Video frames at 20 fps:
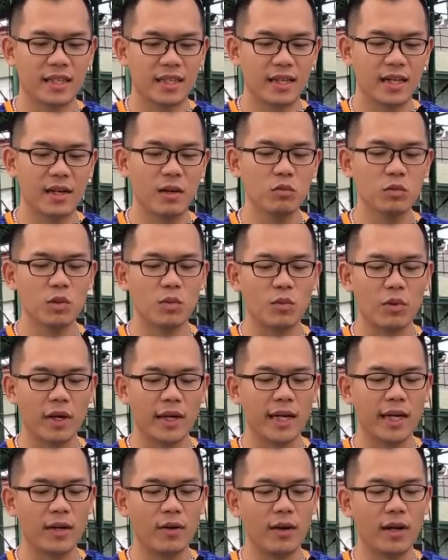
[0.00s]
Cái công dụng của
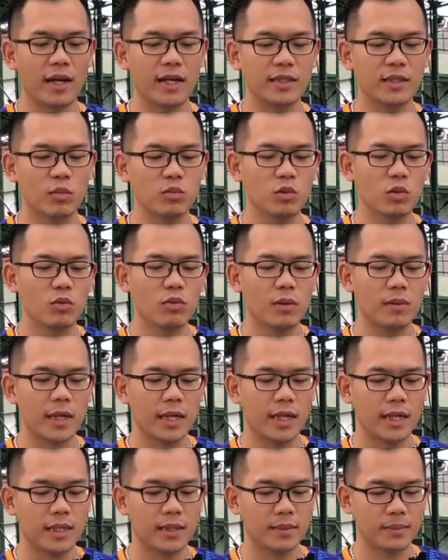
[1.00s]
cái này nó là cái chống rung các
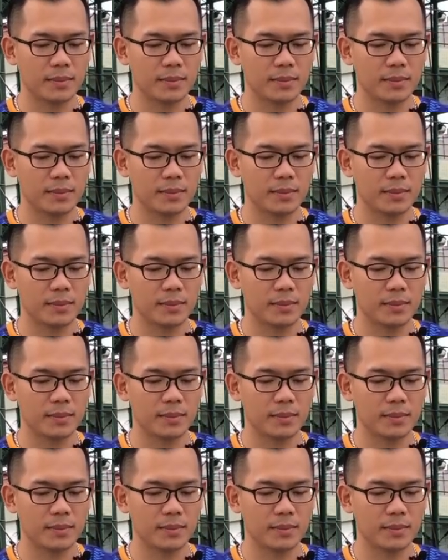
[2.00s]
bạn ạ.